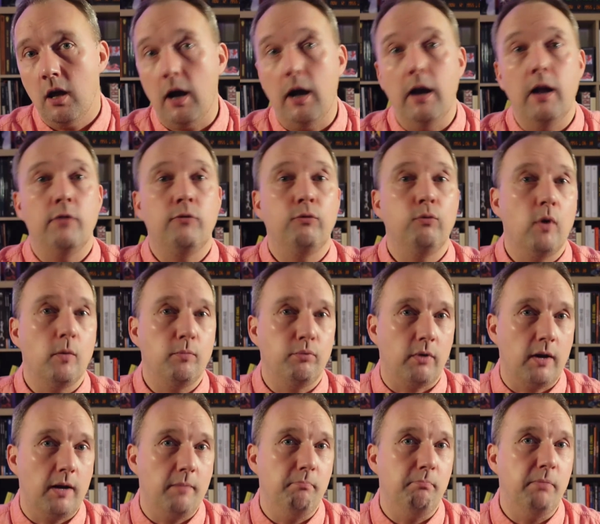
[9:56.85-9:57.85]
à la fois
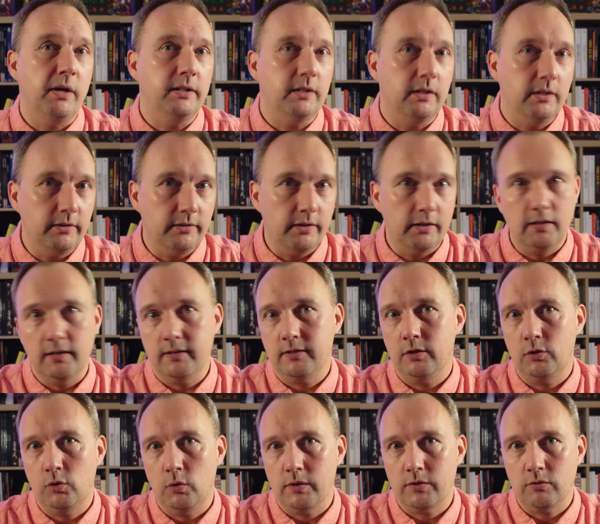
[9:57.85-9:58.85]
pour la banalité de la
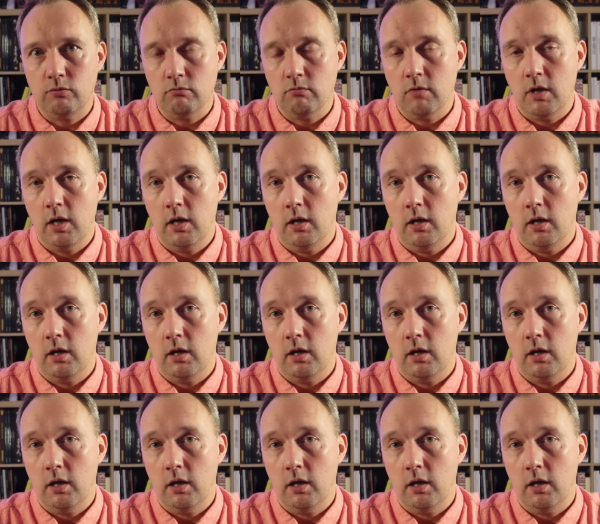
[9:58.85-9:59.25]
situation